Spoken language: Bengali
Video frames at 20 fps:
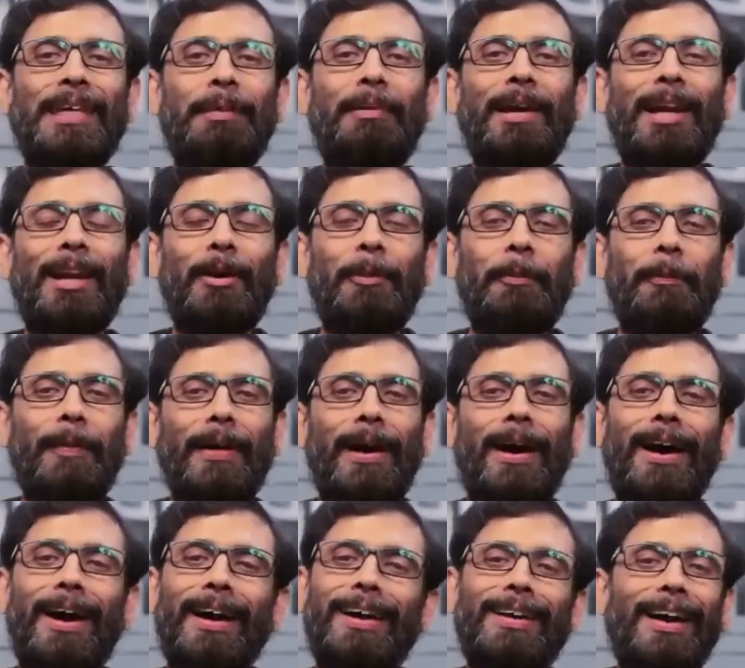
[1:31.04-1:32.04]
সে বেলাও
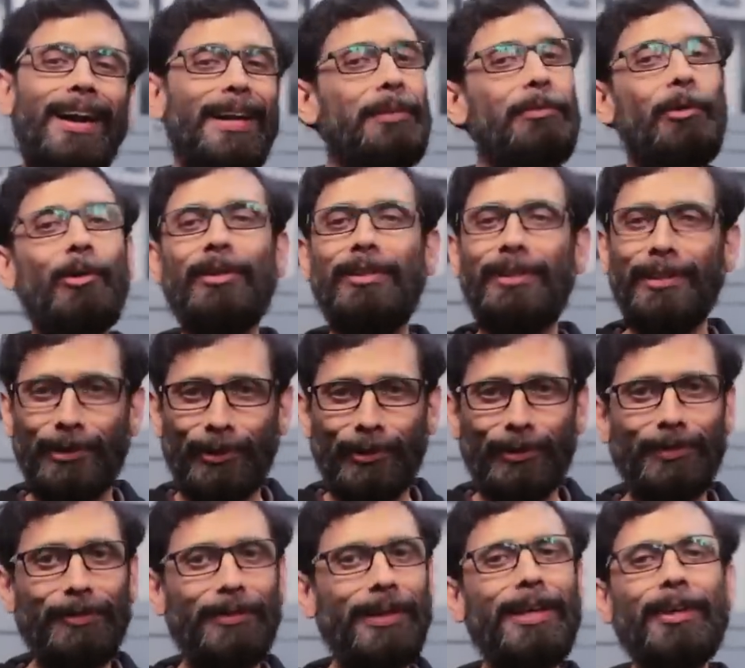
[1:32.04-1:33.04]
প্রায় নারী বর্জিত
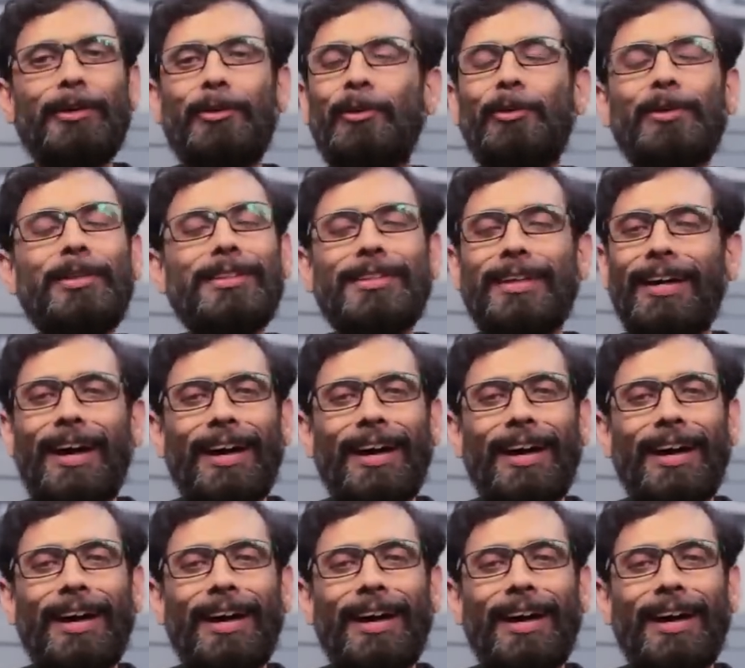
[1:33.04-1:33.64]
মানে খুচ